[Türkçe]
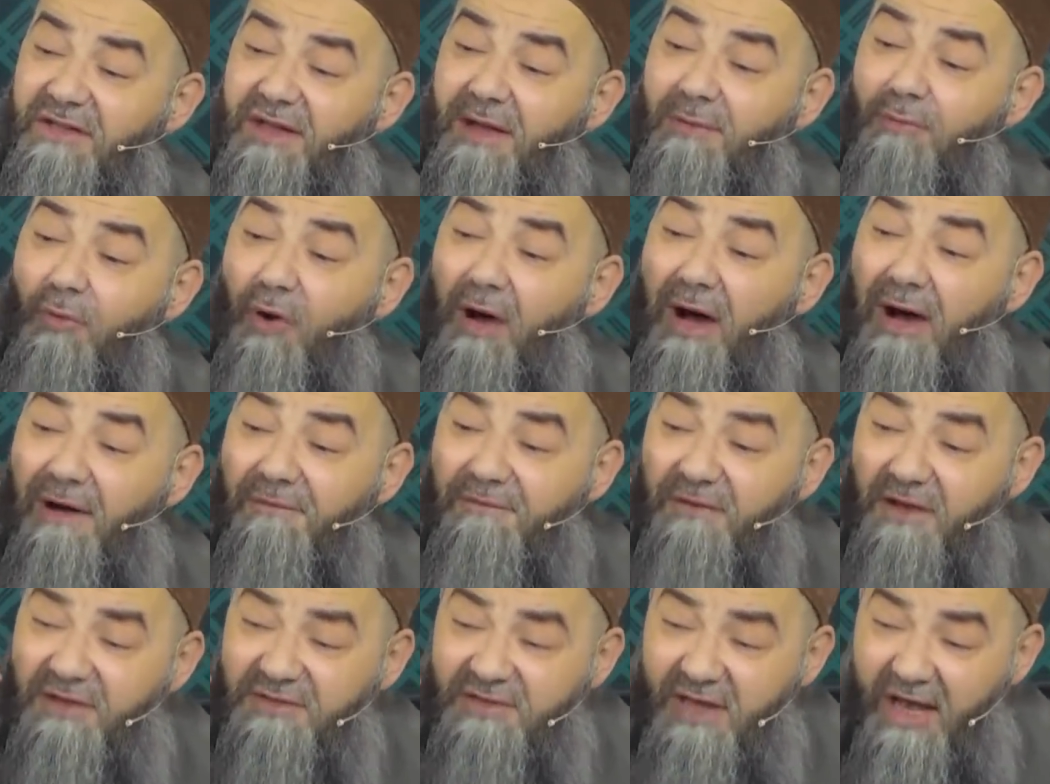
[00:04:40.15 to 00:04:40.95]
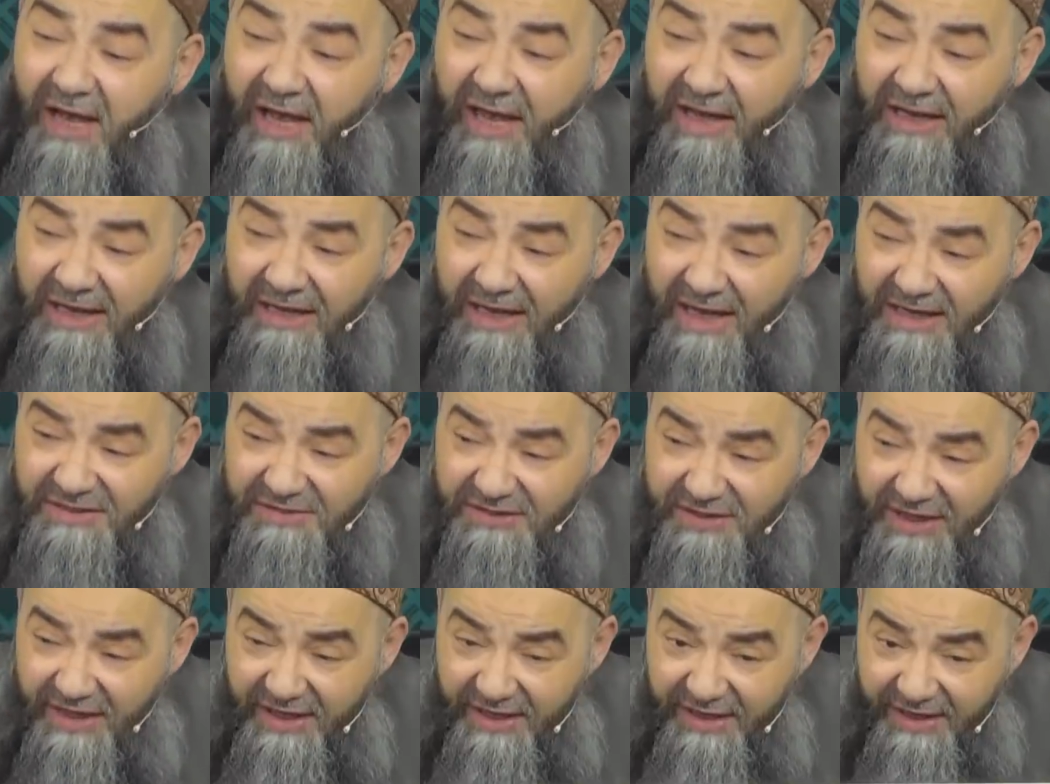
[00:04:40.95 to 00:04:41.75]
da muhafaza
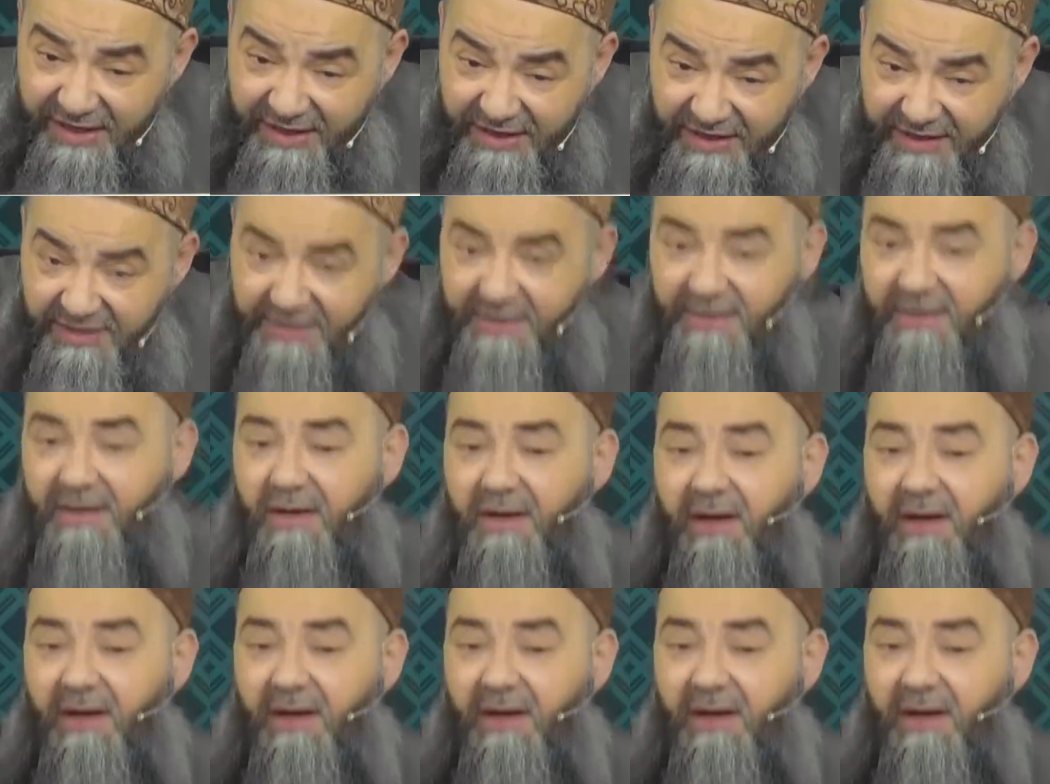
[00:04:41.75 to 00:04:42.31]
eylesin.